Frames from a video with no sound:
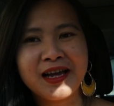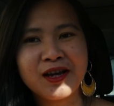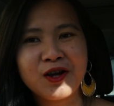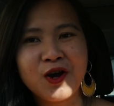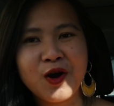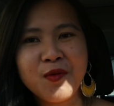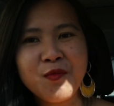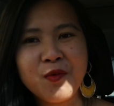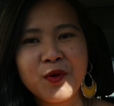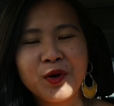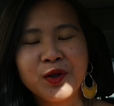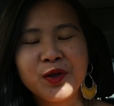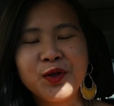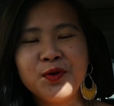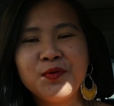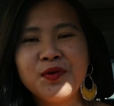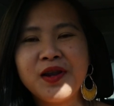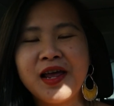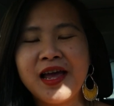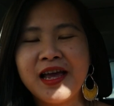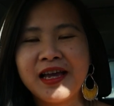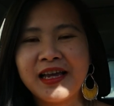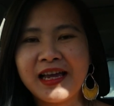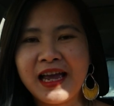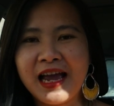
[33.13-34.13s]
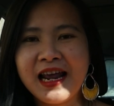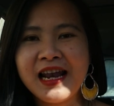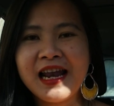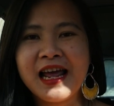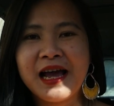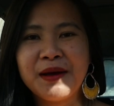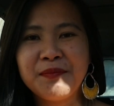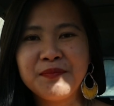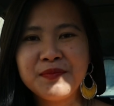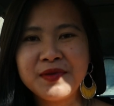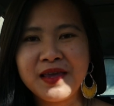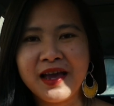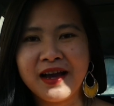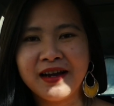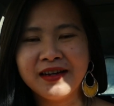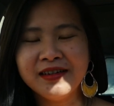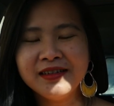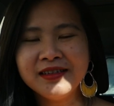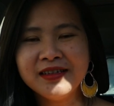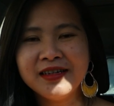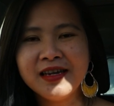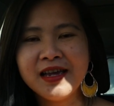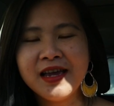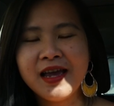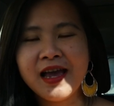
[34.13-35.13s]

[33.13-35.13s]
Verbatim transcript: có một cái tiêu đề khá là hấp dẫn.